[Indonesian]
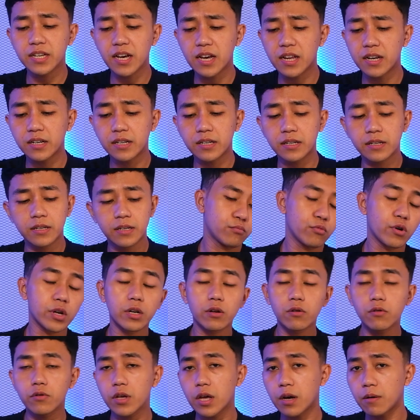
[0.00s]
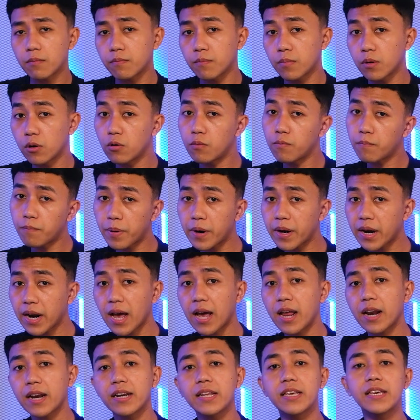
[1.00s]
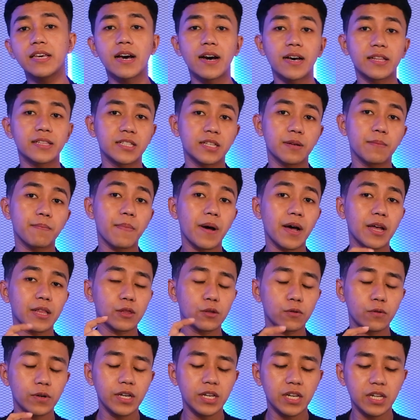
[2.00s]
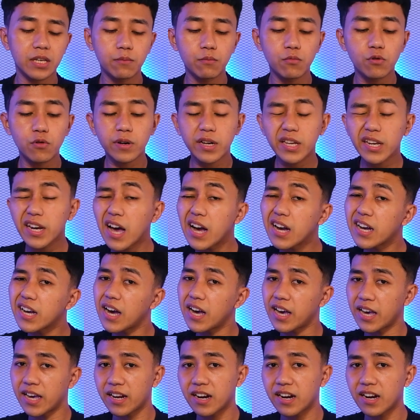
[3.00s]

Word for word: dan buat lo yang belum pernah lihat melihat sepatu ini mungkin agak